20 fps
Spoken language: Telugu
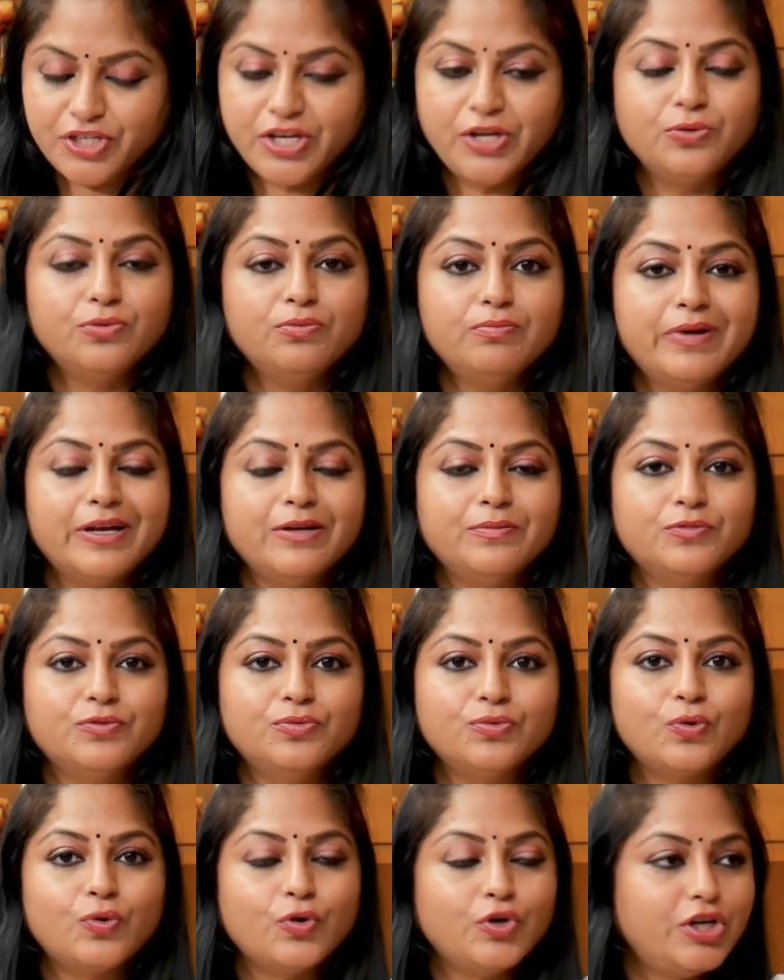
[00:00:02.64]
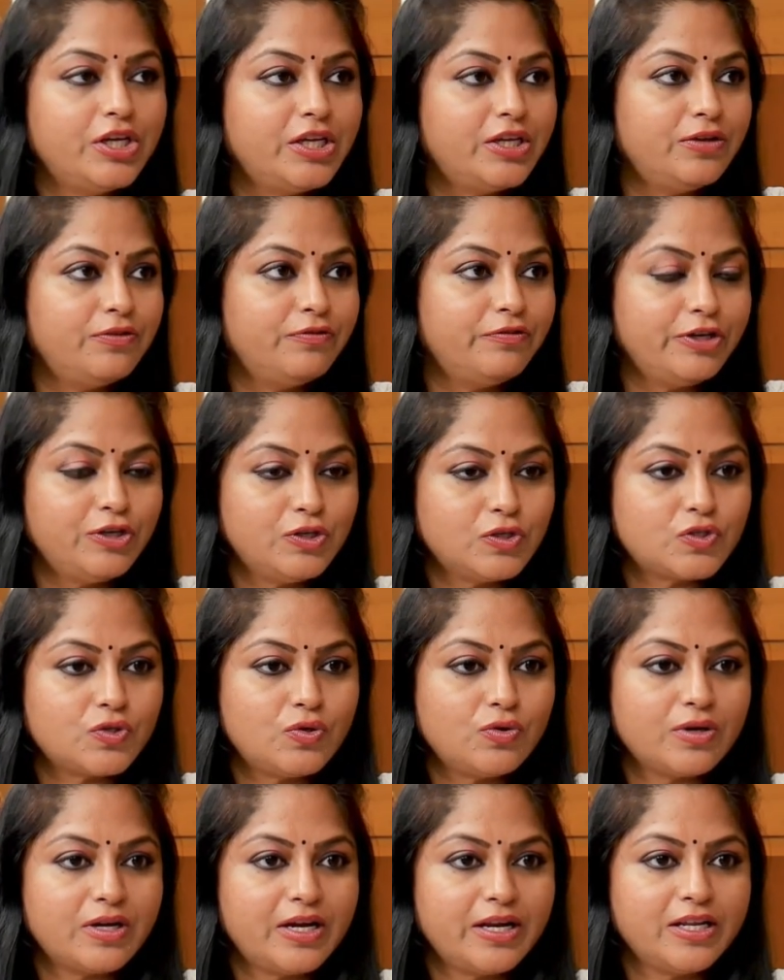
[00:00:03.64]
గారు మనము కొన్ని
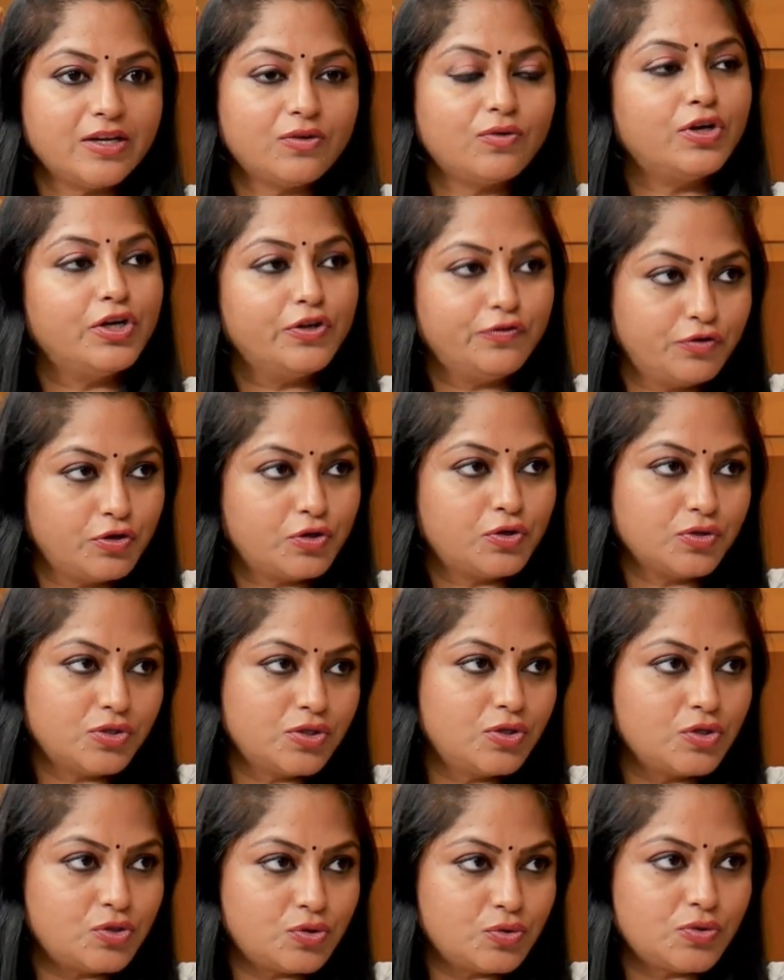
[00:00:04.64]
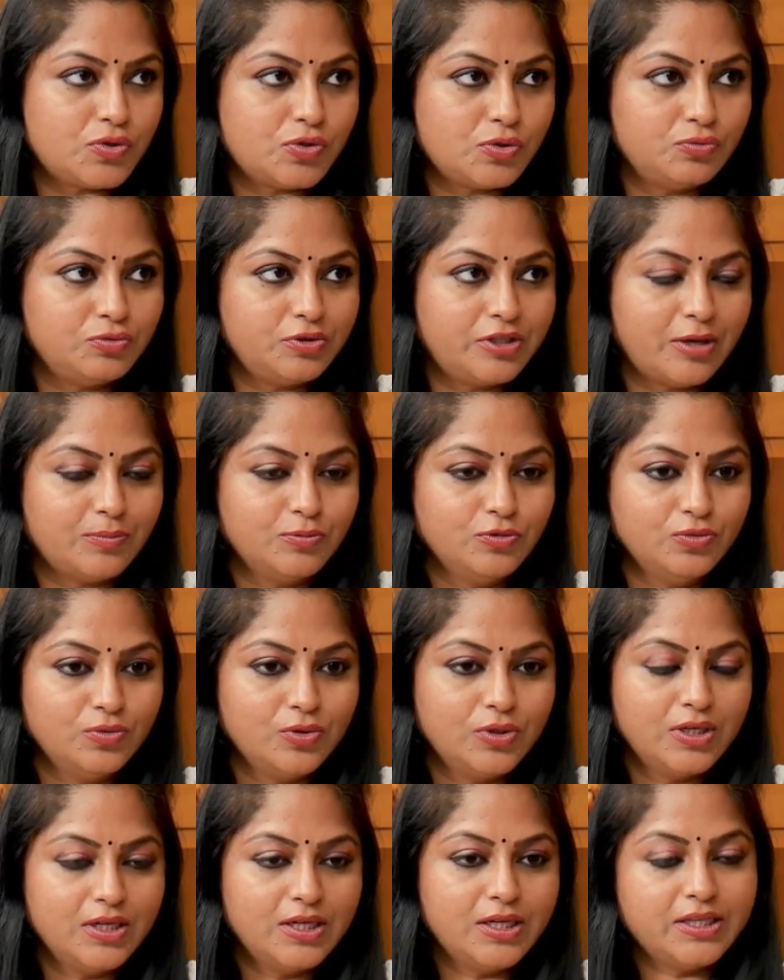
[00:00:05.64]
వీడియోస్లో కానీ కొన్ని ఫొటోస్లో చూస్తూ ఉంటాము
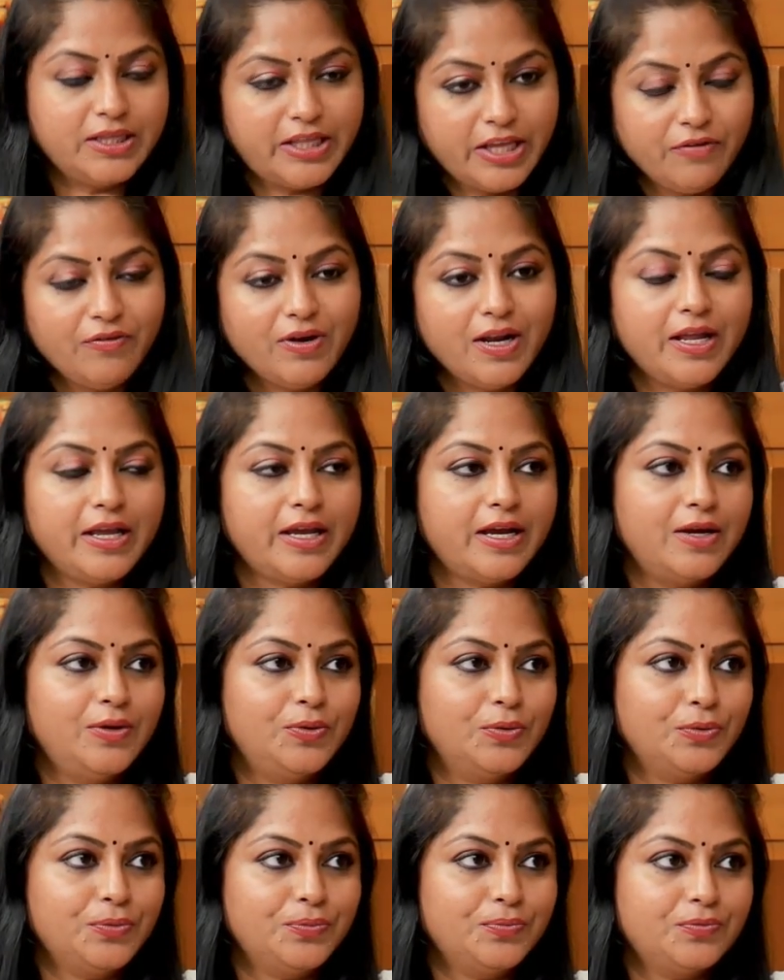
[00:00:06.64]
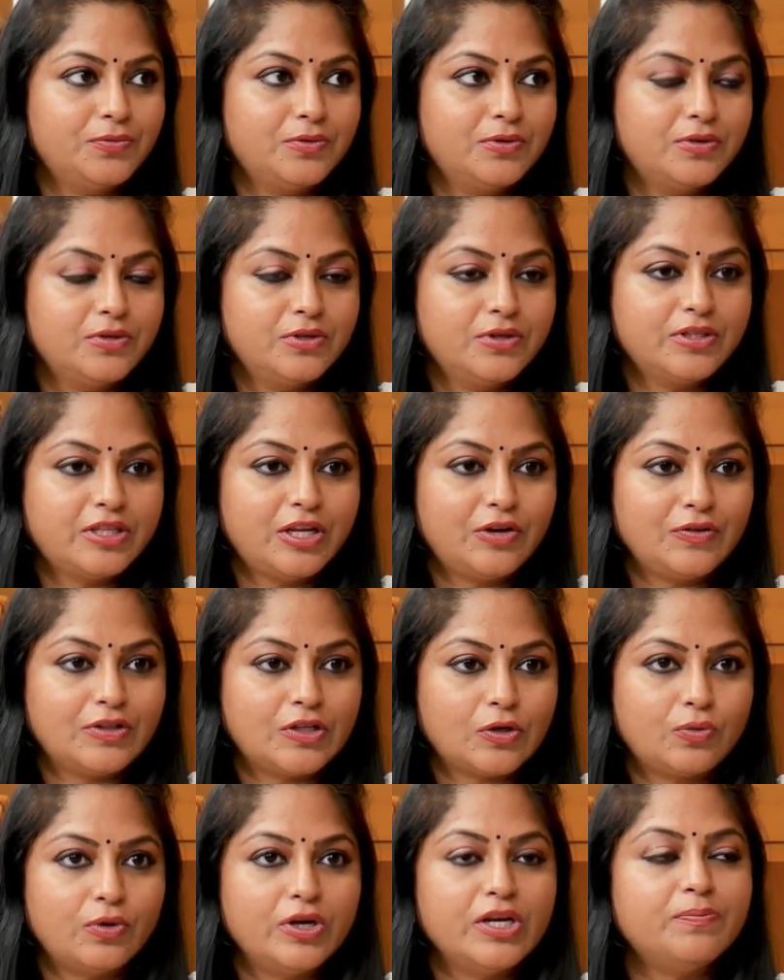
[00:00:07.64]
దేవాలయాల్లో
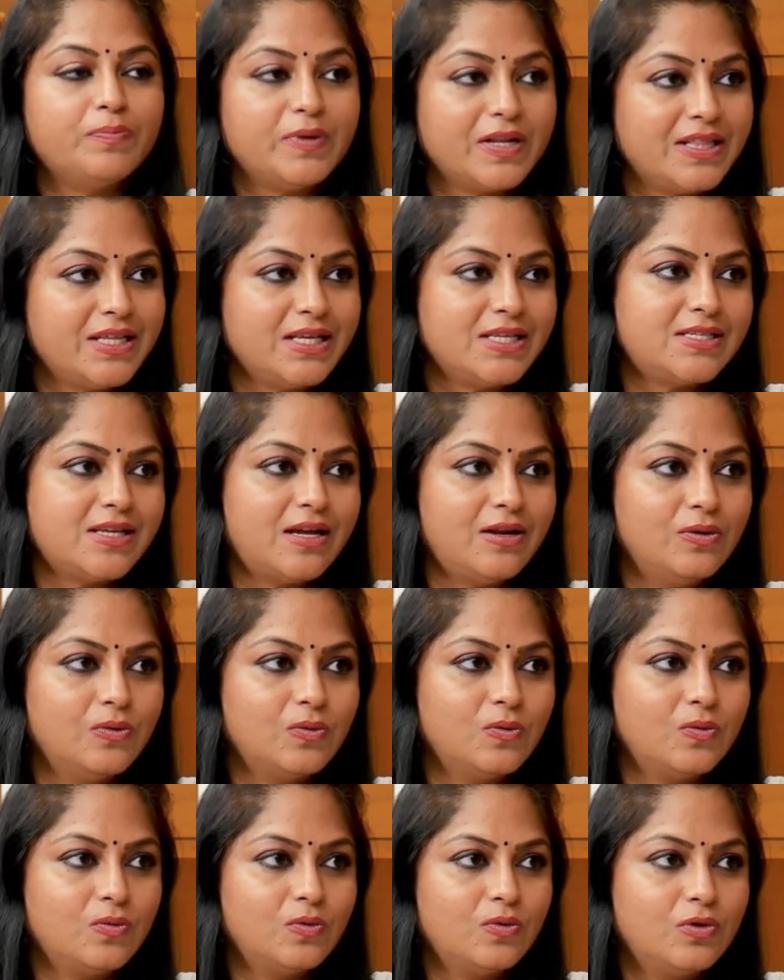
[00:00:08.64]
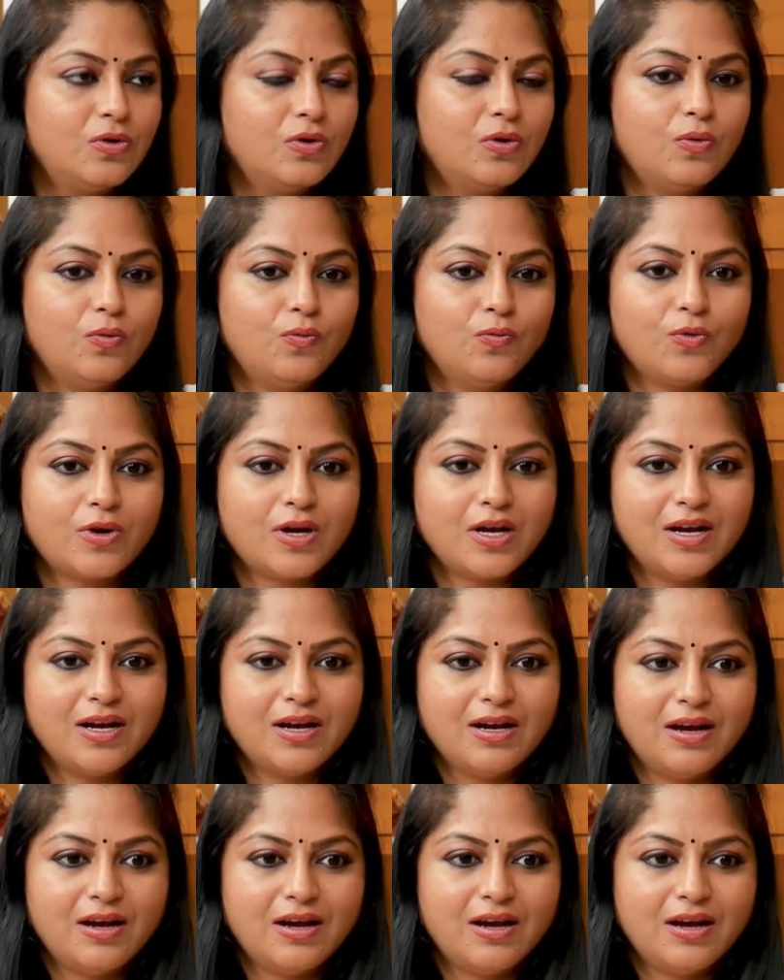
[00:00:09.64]
తర్వాత కొన్ని ప్రదేశాల్లో ఒక